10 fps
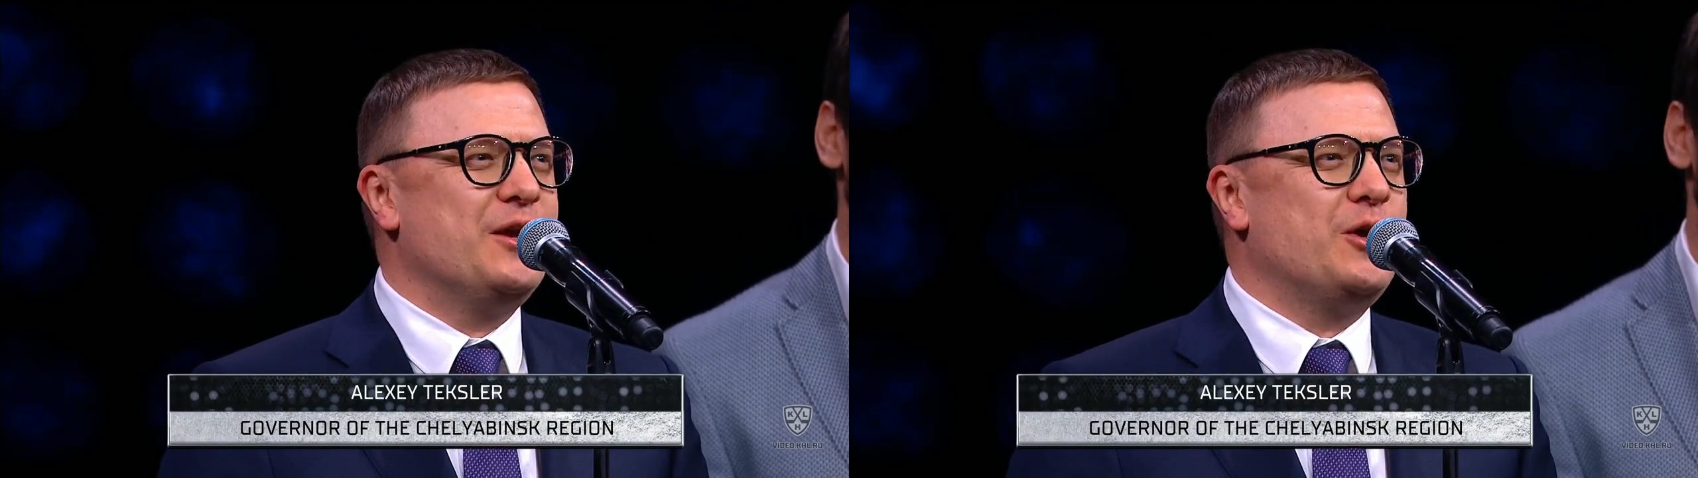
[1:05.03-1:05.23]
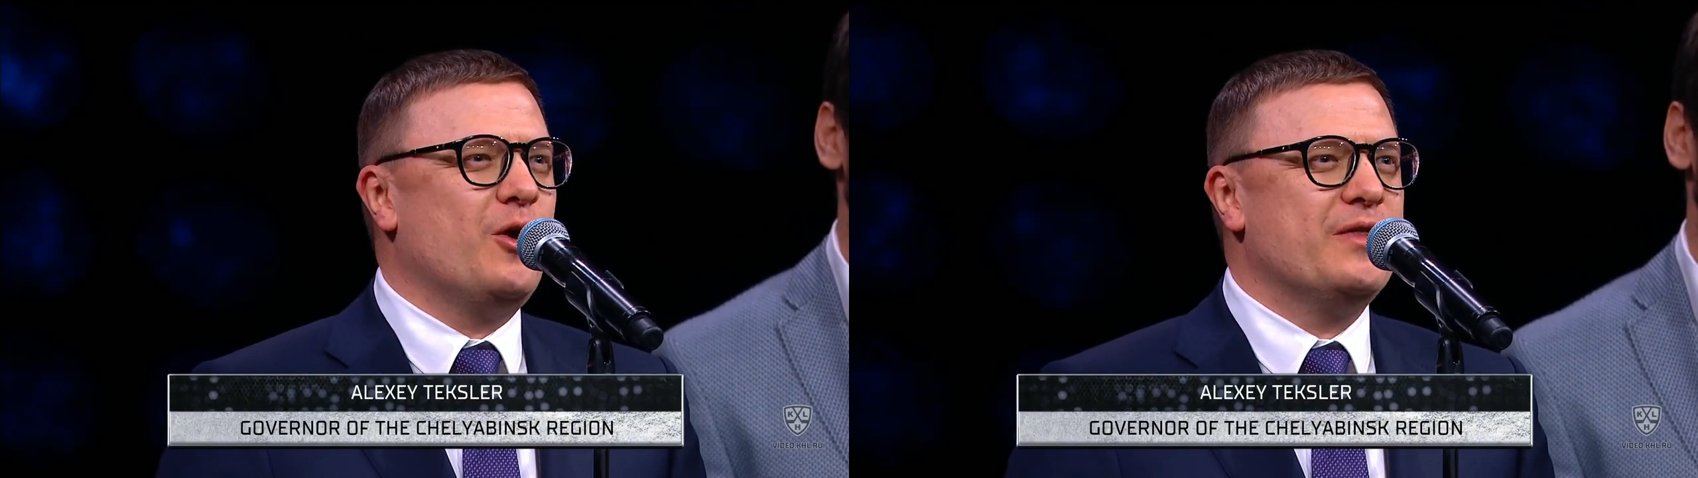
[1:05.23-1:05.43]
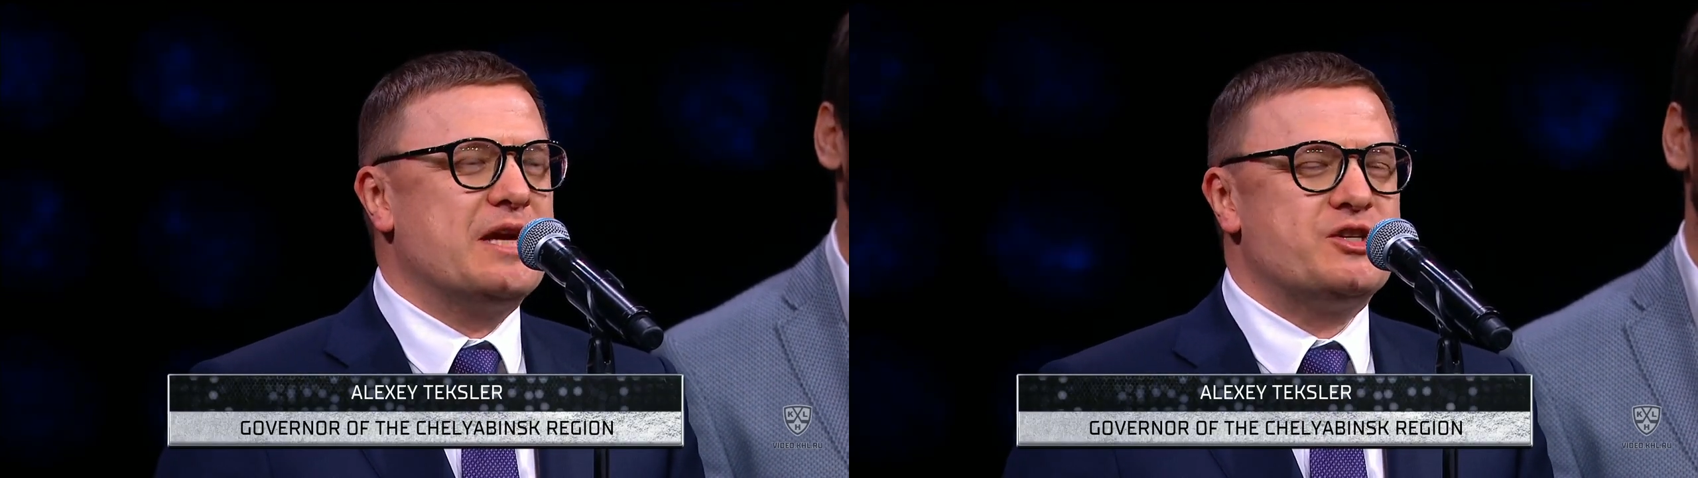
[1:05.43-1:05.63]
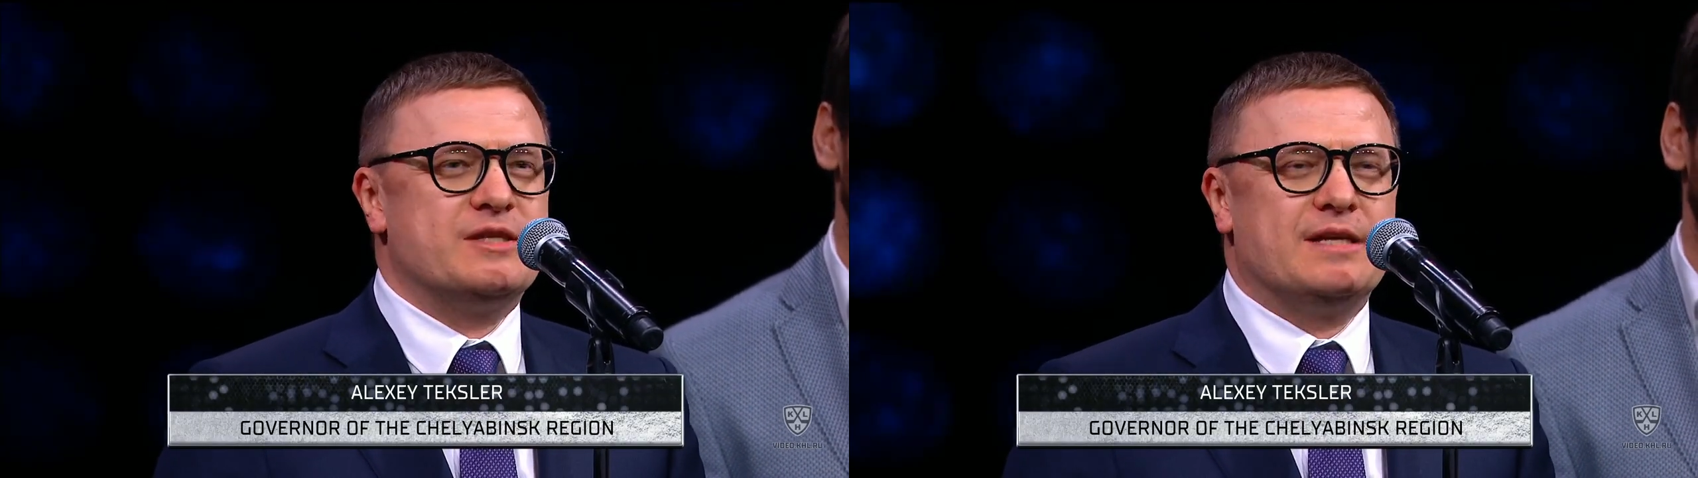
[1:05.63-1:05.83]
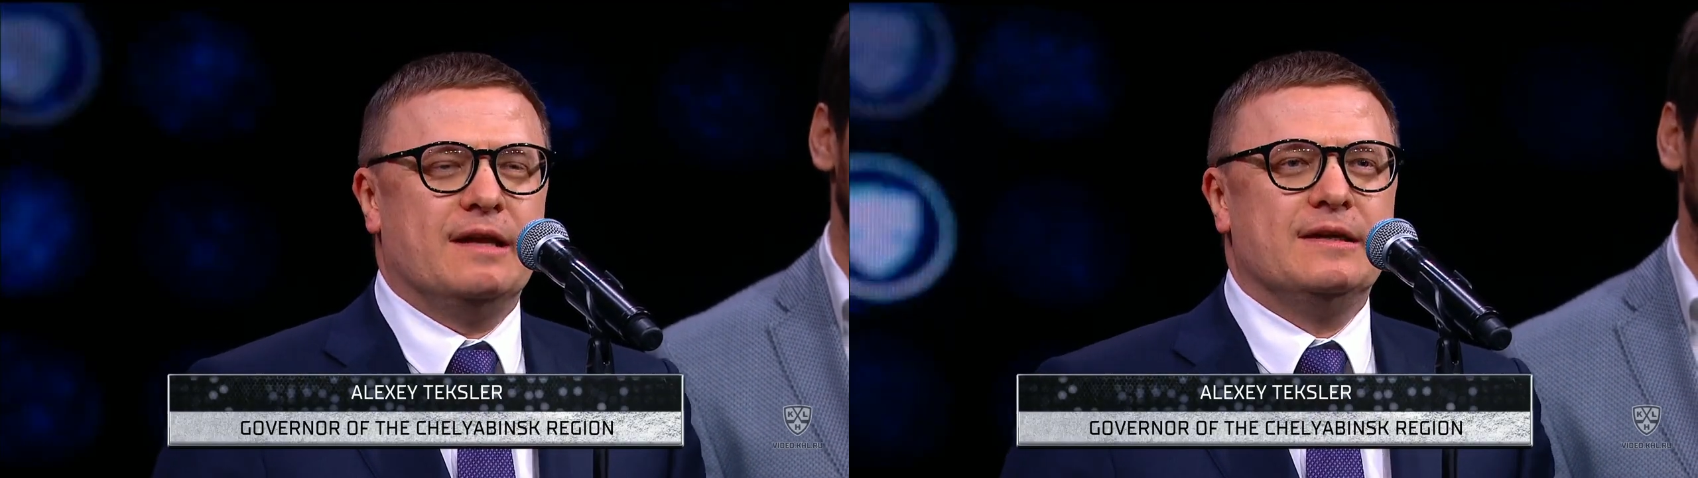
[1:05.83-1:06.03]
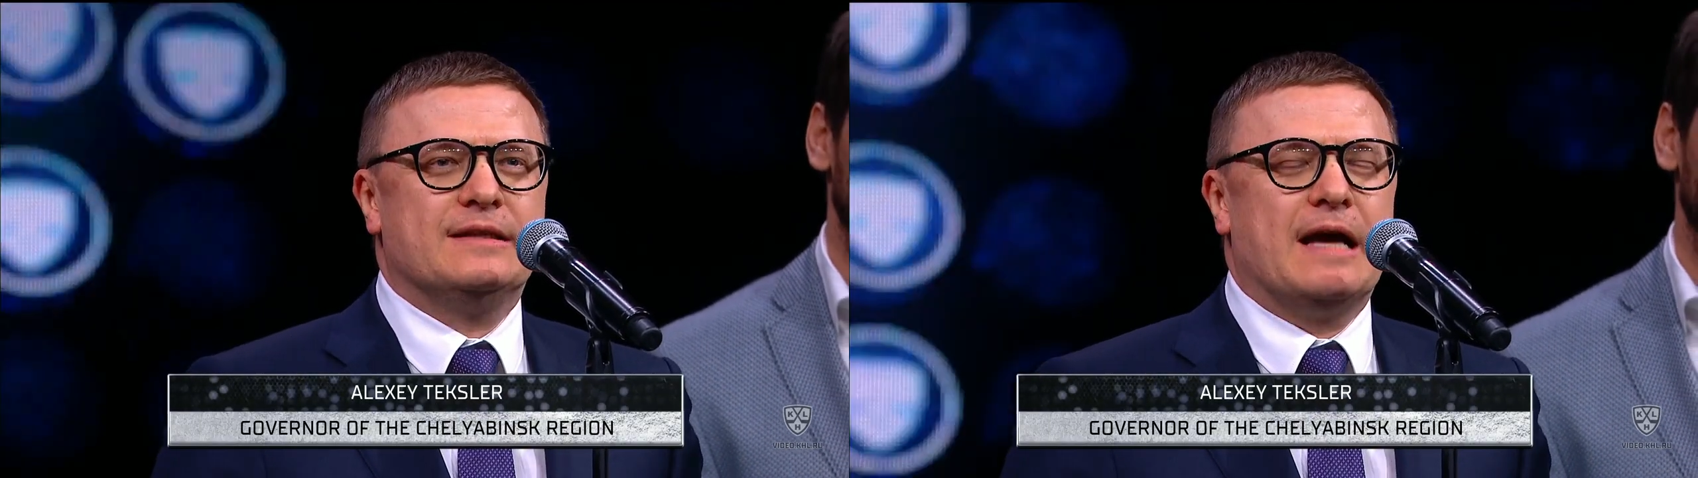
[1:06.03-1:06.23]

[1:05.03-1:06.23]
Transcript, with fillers: регион нашей страны.